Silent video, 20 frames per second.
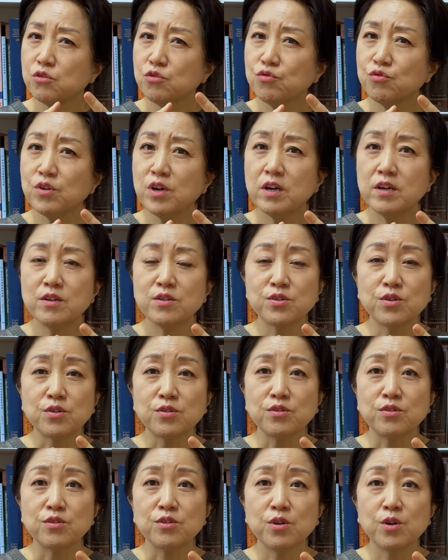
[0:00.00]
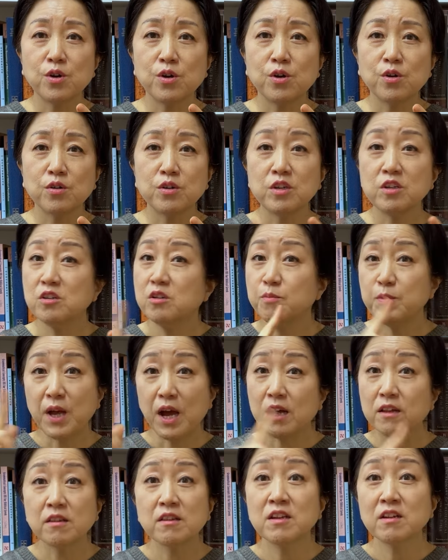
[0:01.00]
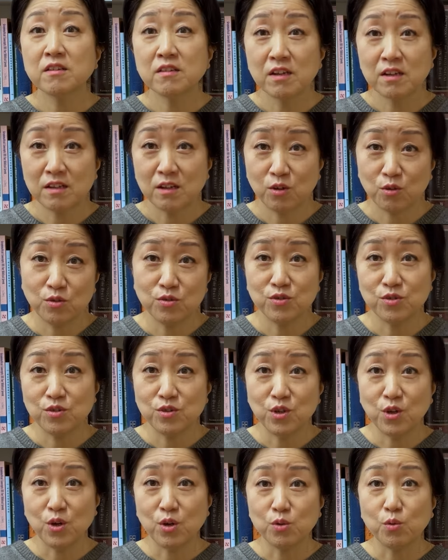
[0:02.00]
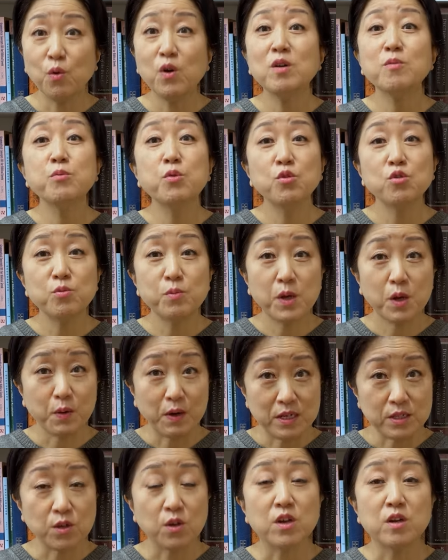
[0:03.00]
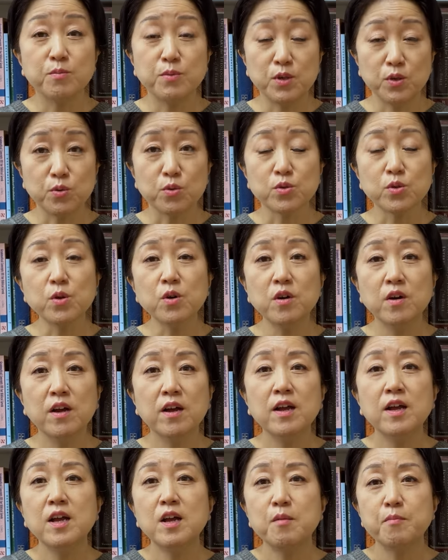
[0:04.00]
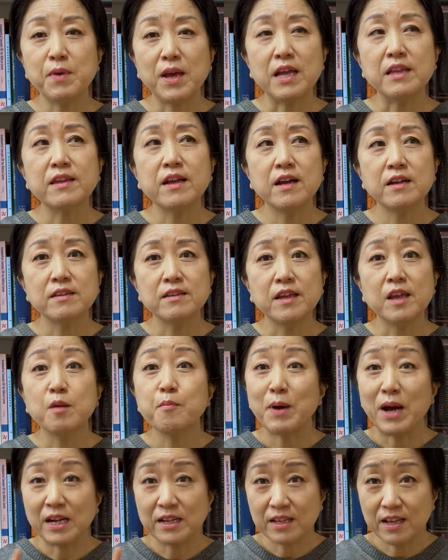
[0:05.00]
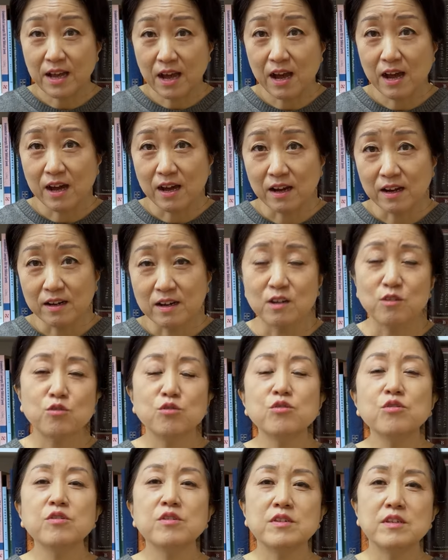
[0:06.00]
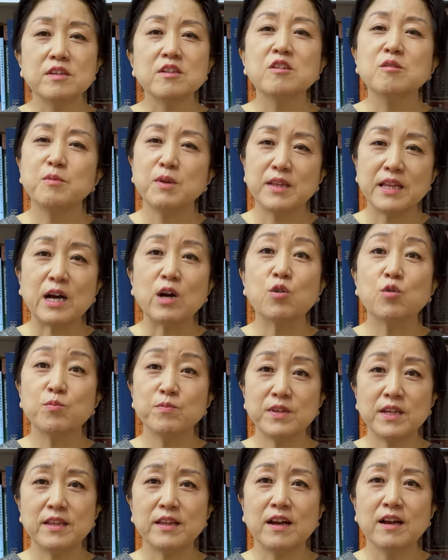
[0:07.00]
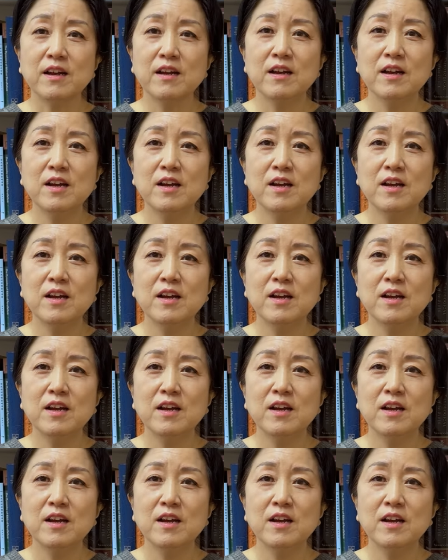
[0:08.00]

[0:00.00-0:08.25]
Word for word: 누가에서는요 이름이 안 나타나거든요. 요한복음에 와서야 비로소 베다니의 마리아라고 이제 이름이 나옵니다.